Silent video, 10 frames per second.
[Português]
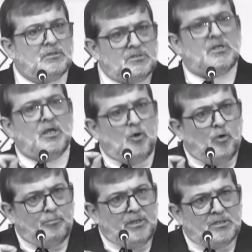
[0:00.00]
sem
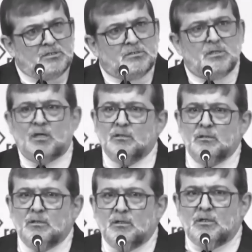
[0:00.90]
cobiça,
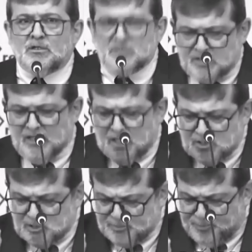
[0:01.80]
sem
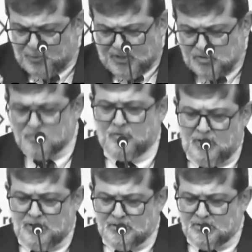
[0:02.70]

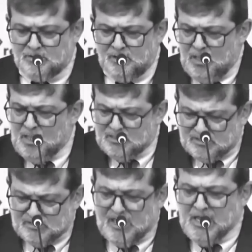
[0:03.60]
explorações,
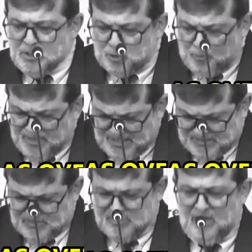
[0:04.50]
sem
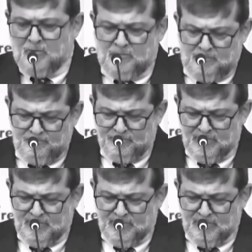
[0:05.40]
dominação.